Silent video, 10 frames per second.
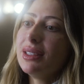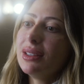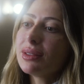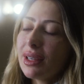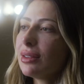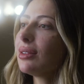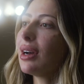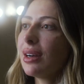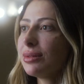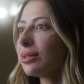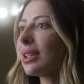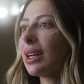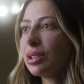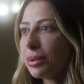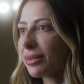e eu tenho a
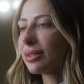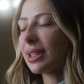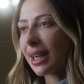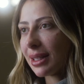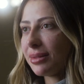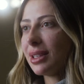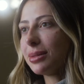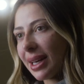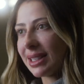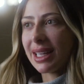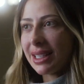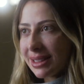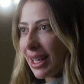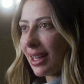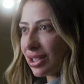vontade de aprofundar cada vez mais na
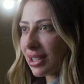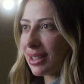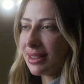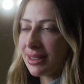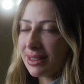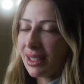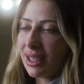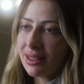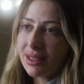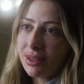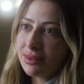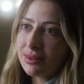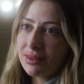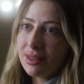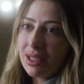estética, né?
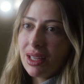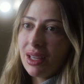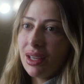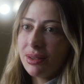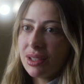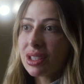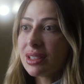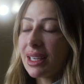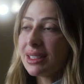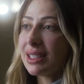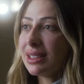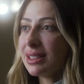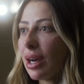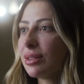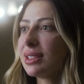Então, eu acho que isso é
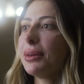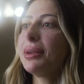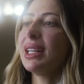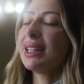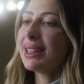essencial, você aprender